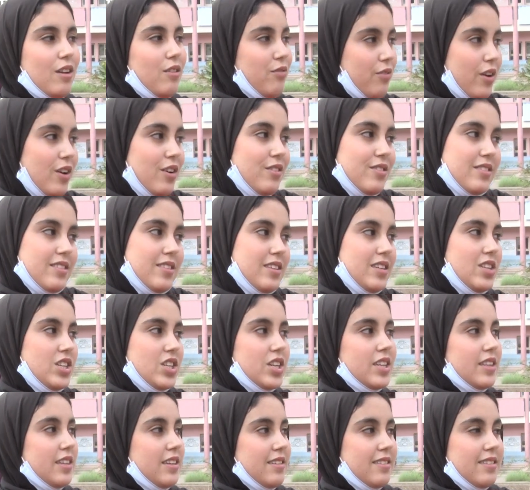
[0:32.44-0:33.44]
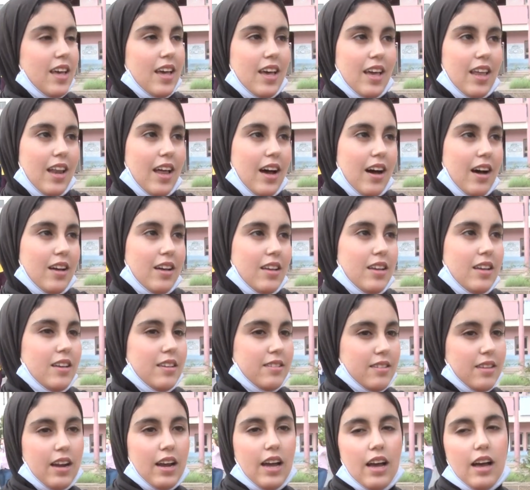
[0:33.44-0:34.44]
الفرنسي جاتنا سهلة
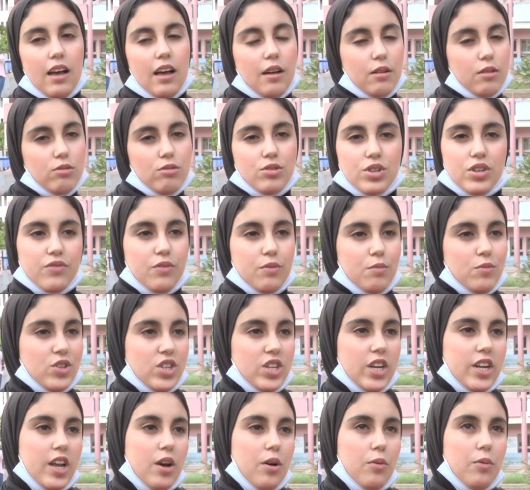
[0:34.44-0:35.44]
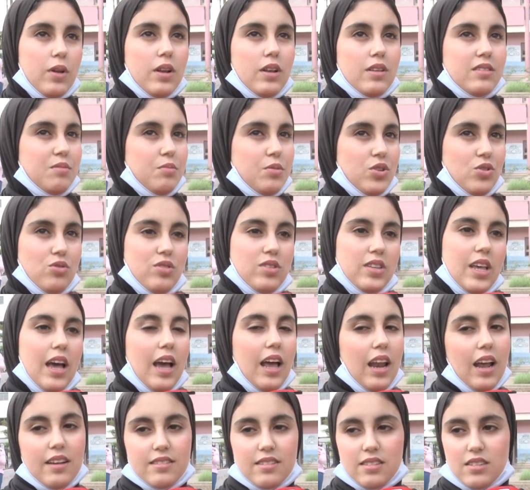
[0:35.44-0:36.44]
صراحه كلشي في المتناول سميتو
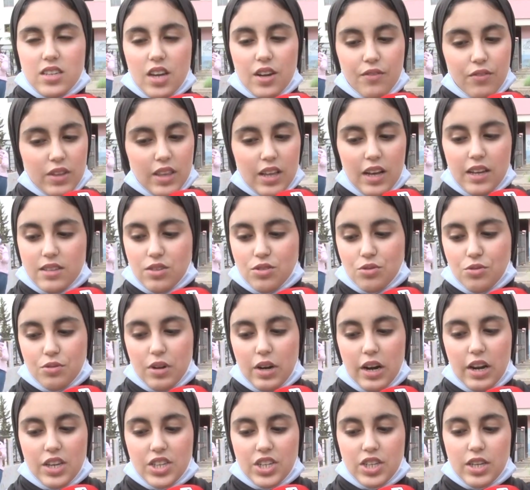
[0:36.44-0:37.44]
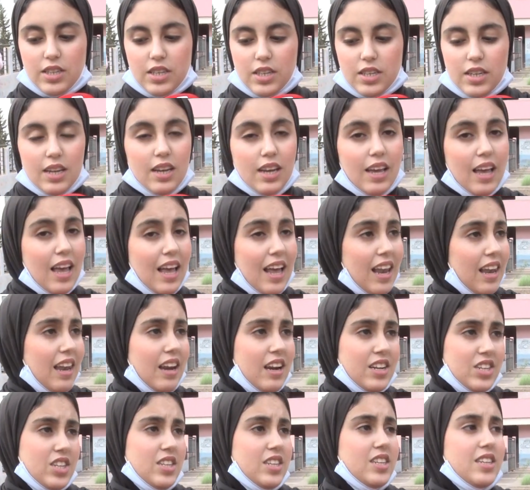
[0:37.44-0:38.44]
ساهل خاصك تحفظ غتكون راجعتي الا
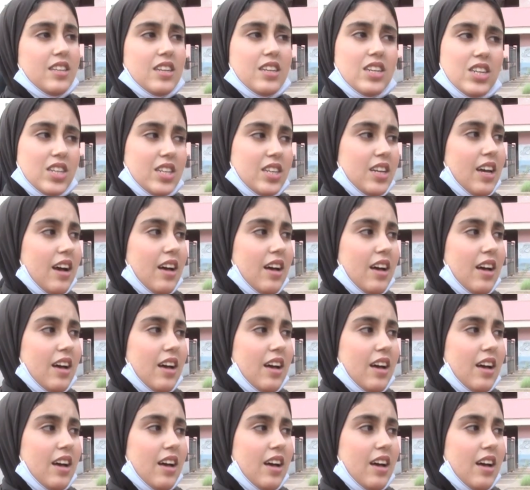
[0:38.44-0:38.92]
راجعتي داكشي